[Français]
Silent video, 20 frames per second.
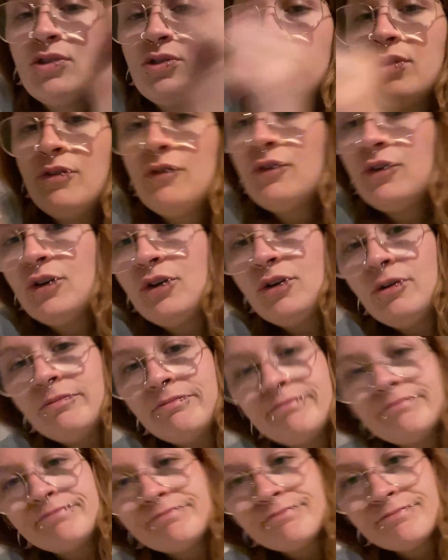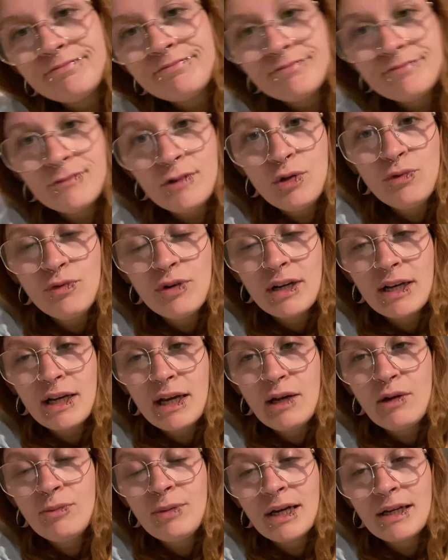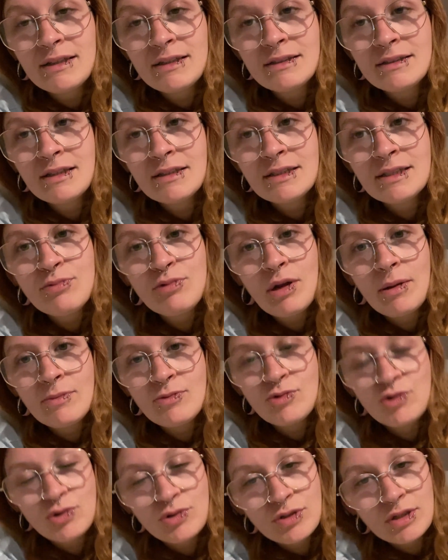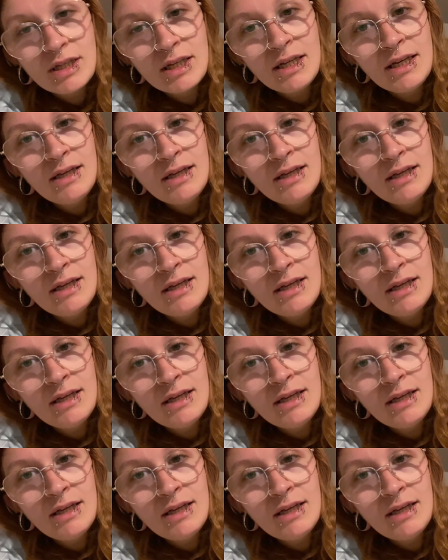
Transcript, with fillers: Sauf que une fois que la lumière est éteinte, c'est plus la même chose.